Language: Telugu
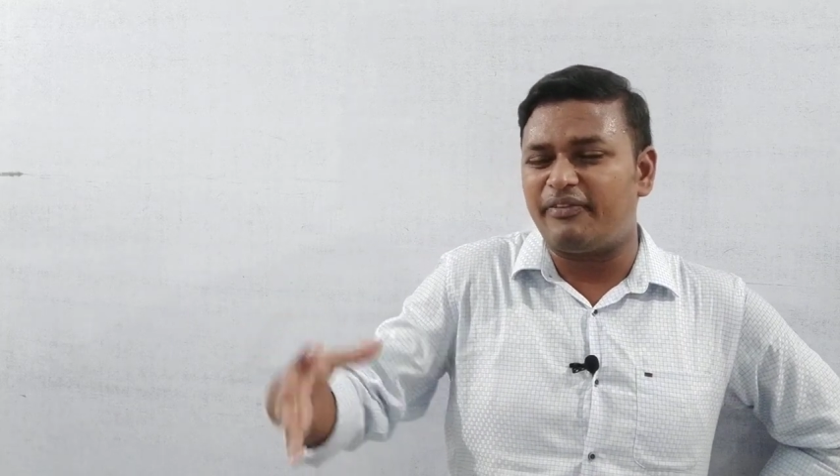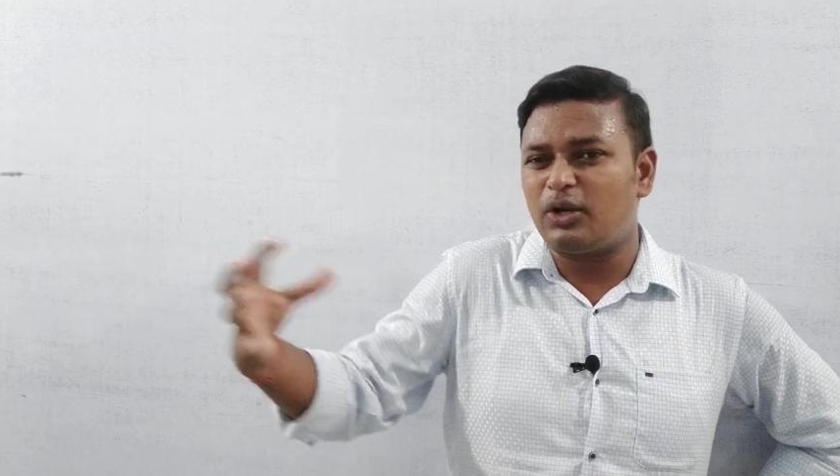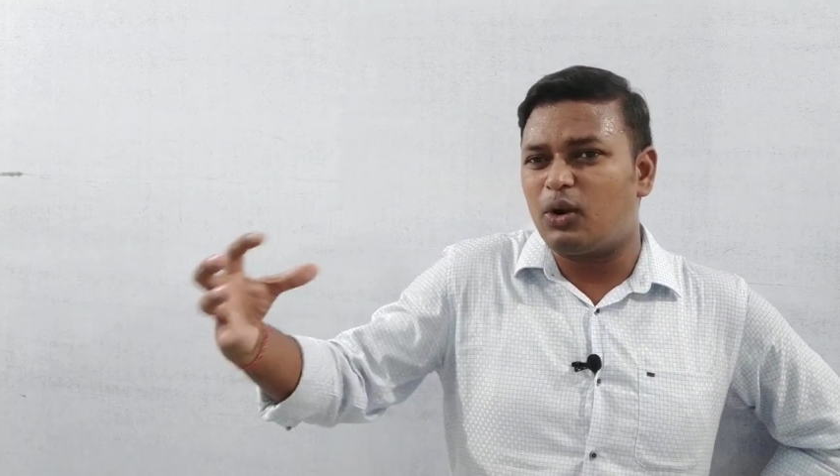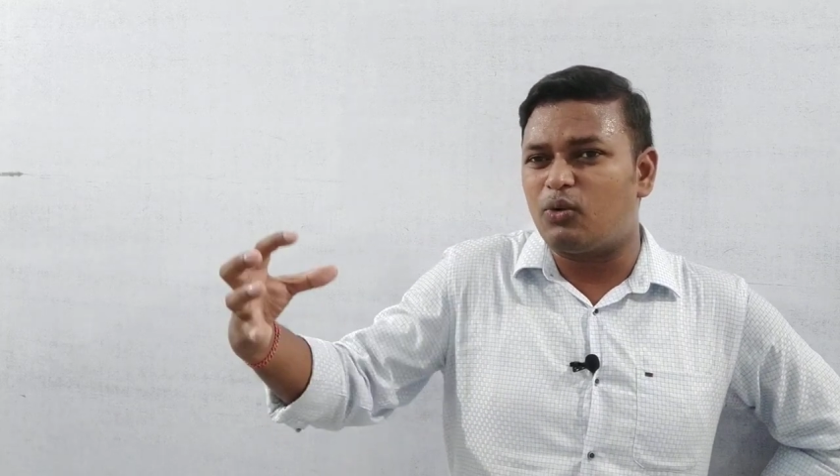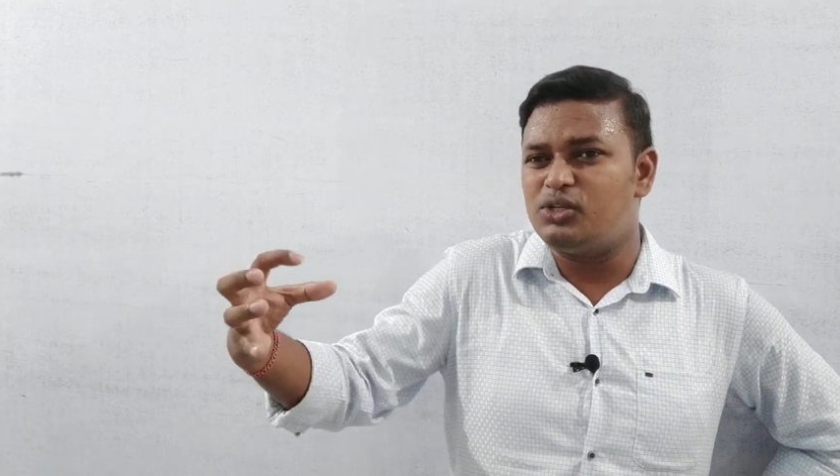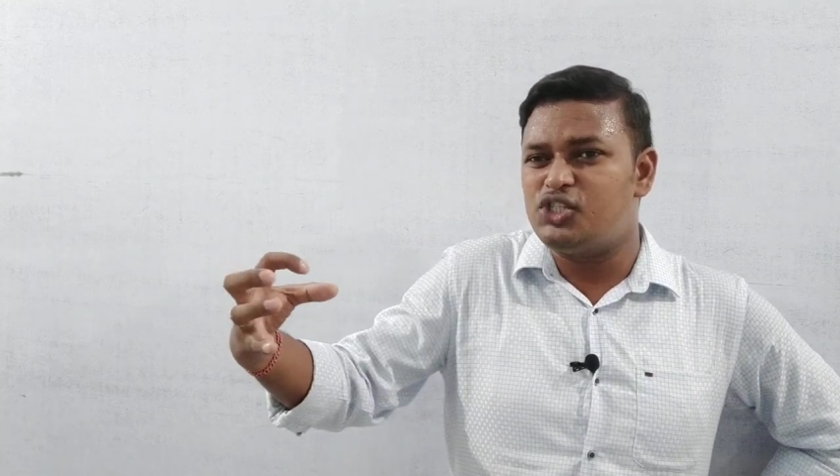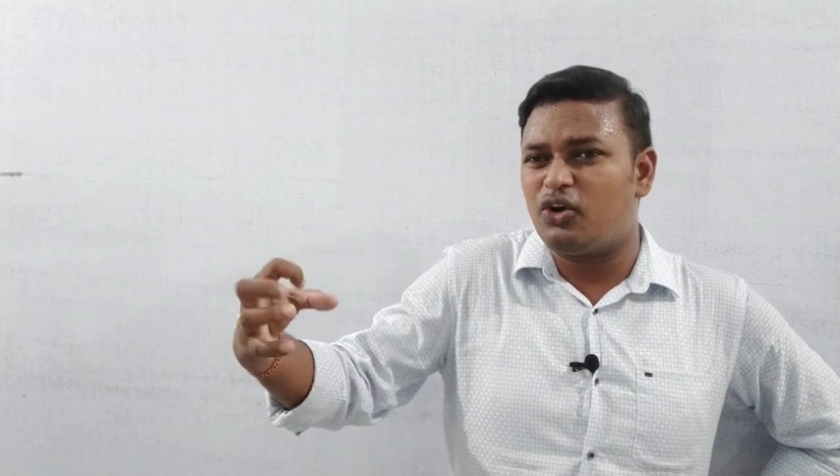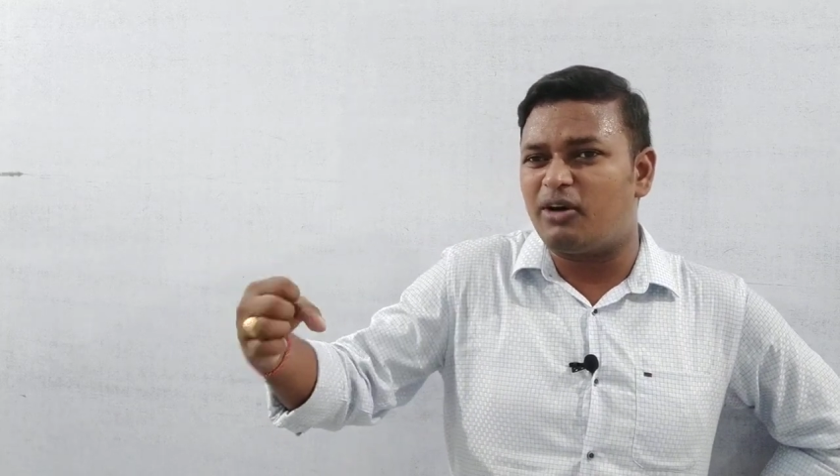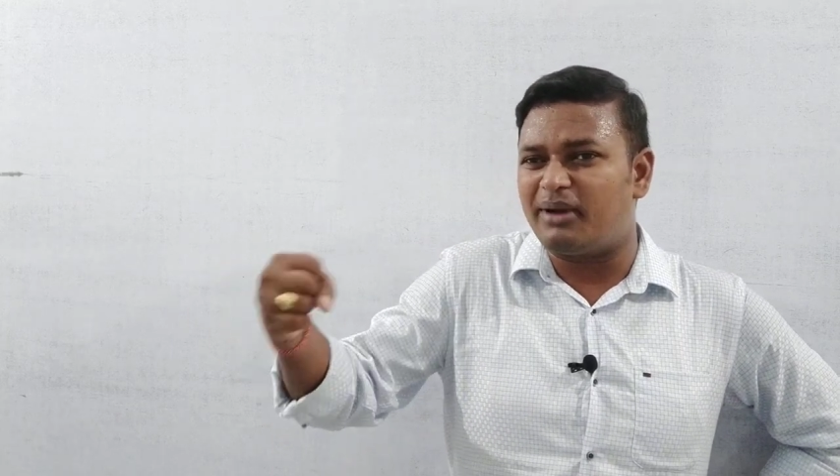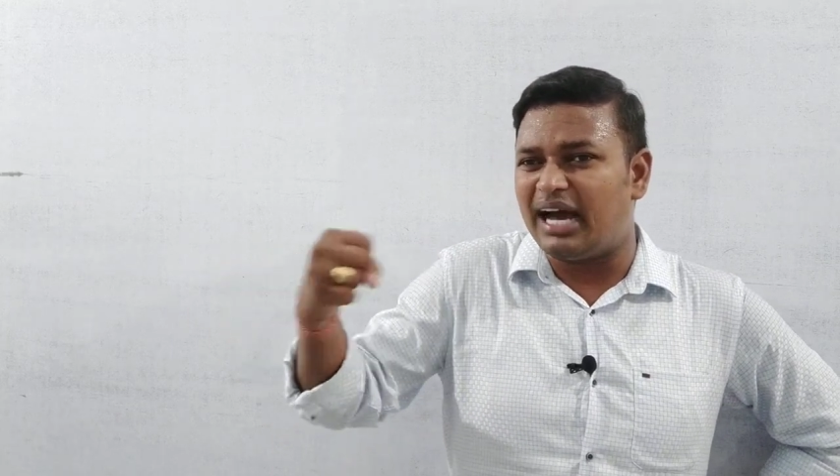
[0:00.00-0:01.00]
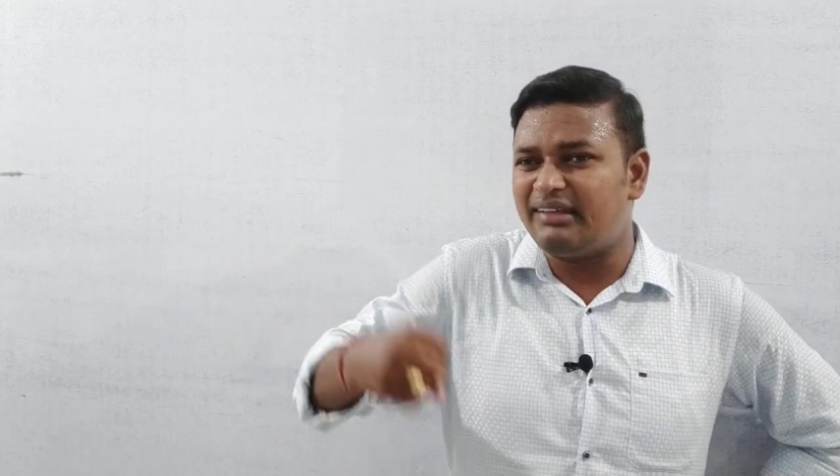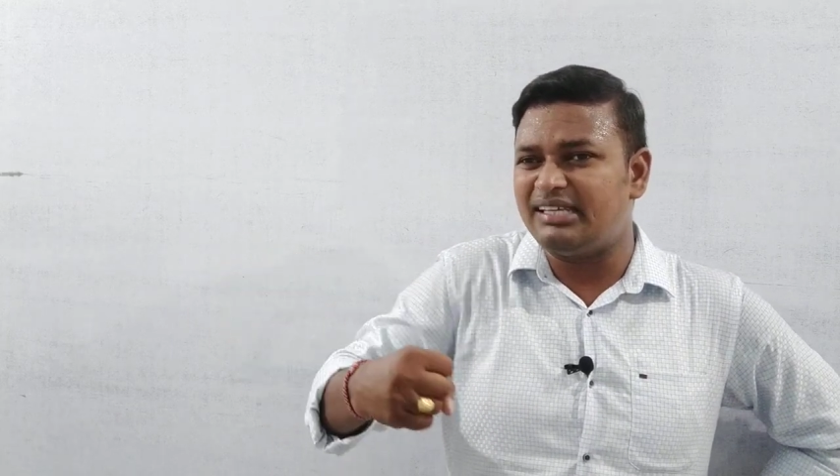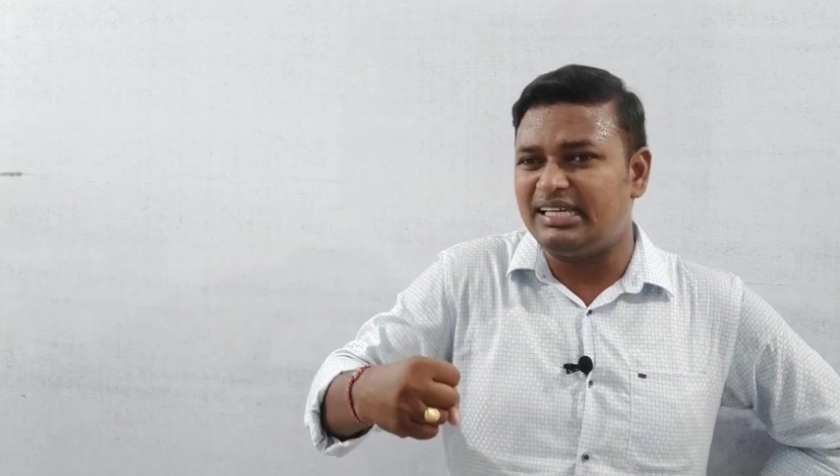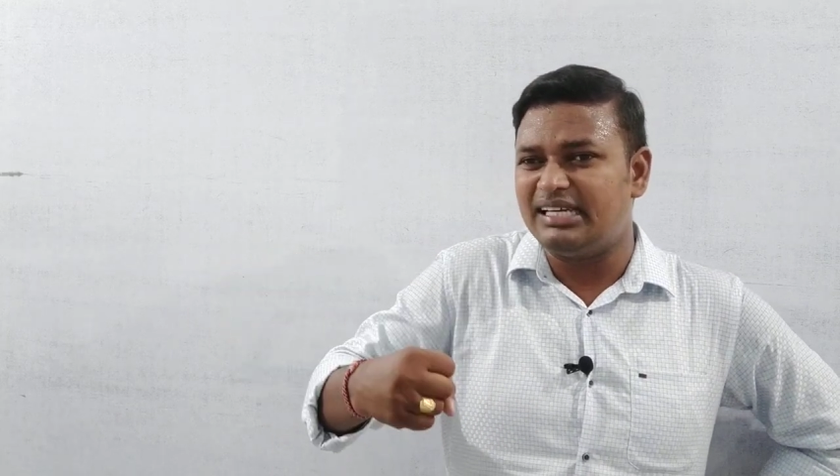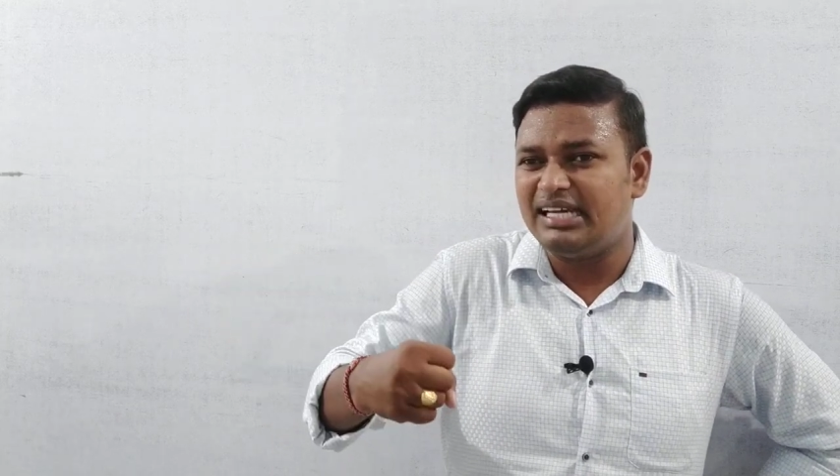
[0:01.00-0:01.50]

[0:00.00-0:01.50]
అందులో ఒక ఉద్యోగం నాది